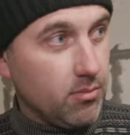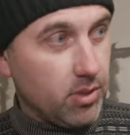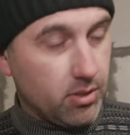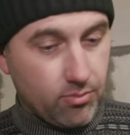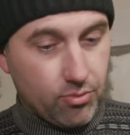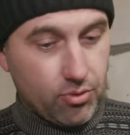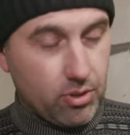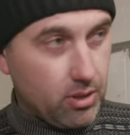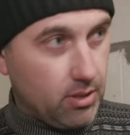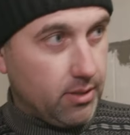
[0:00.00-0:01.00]
потому
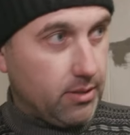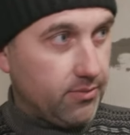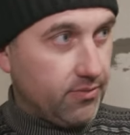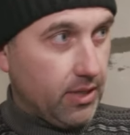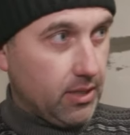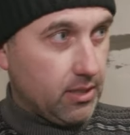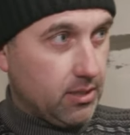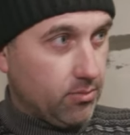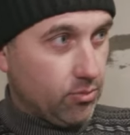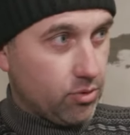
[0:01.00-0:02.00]
что фал,
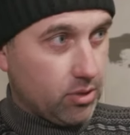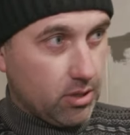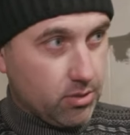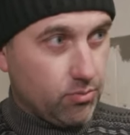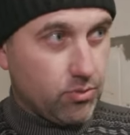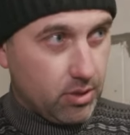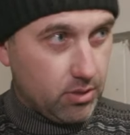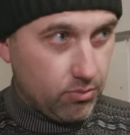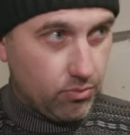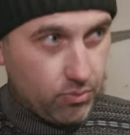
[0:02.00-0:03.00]
когда может коснуться
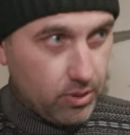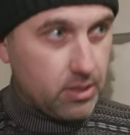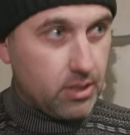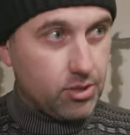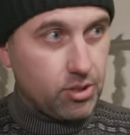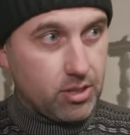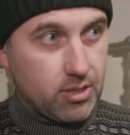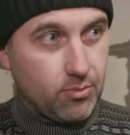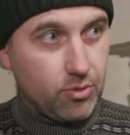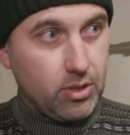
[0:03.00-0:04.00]
ну, растяжки
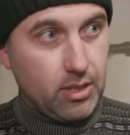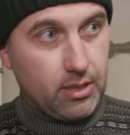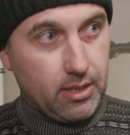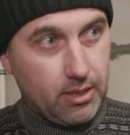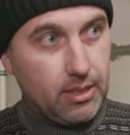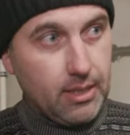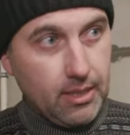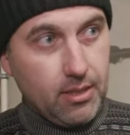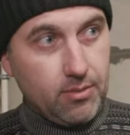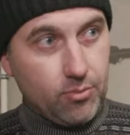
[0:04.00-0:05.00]
самой, да, она
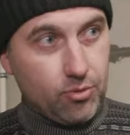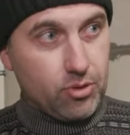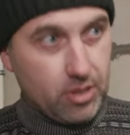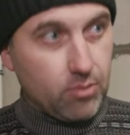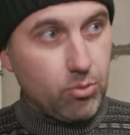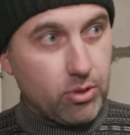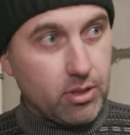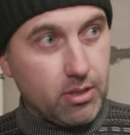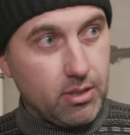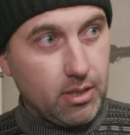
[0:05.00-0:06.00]
может
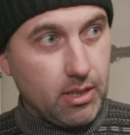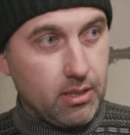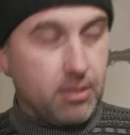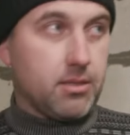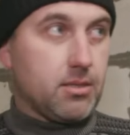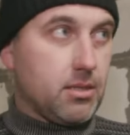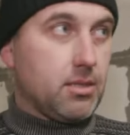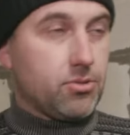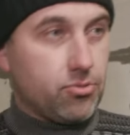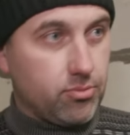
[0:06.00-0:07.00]
сработать. Да. А если
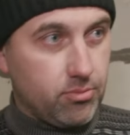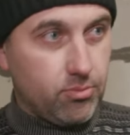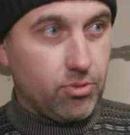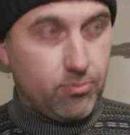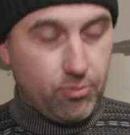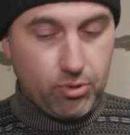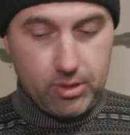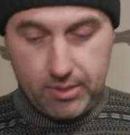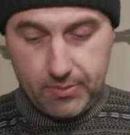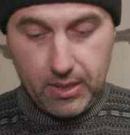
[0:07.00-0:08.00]
стоишь,
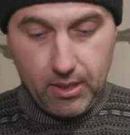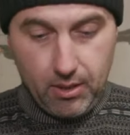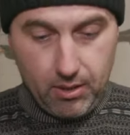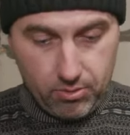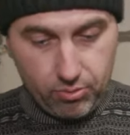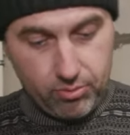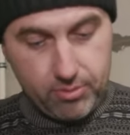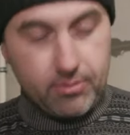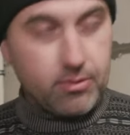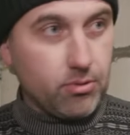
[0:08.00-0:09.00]
может тут,
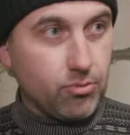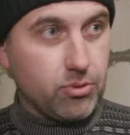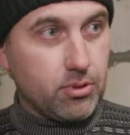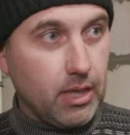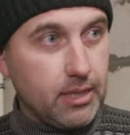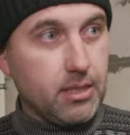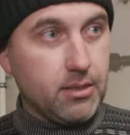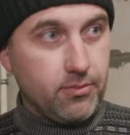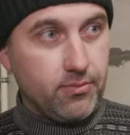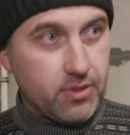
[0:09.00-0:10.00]
ну,
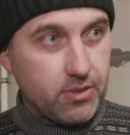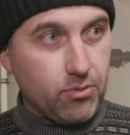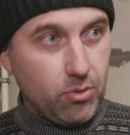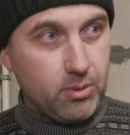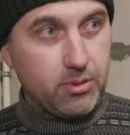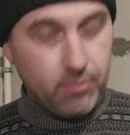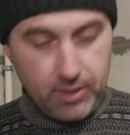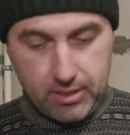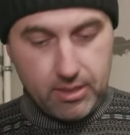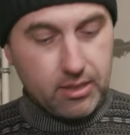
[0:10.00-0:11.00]
они в основном
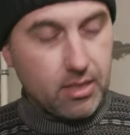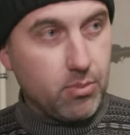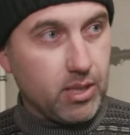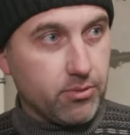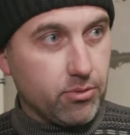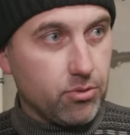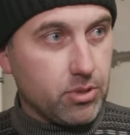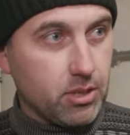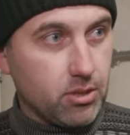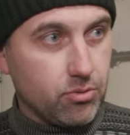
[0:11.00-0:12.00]
бойцы отрабатывают
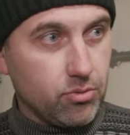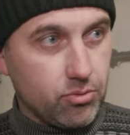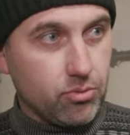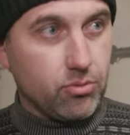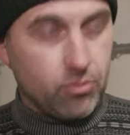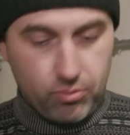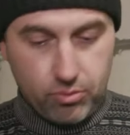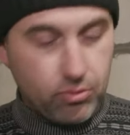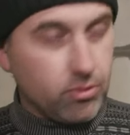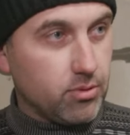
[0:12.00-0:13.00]
технику, кто, ну,
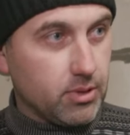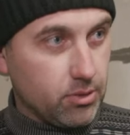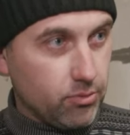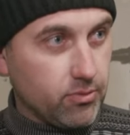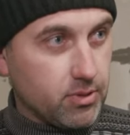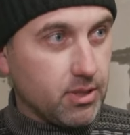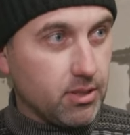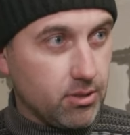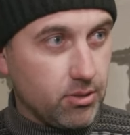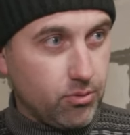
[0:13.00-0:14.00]
кто готовится,
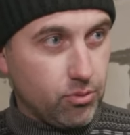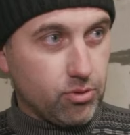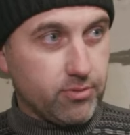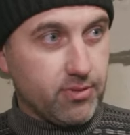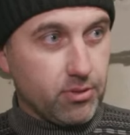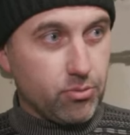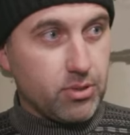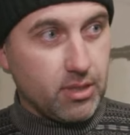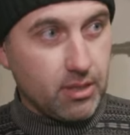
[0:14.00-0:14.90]
хочет вернуться.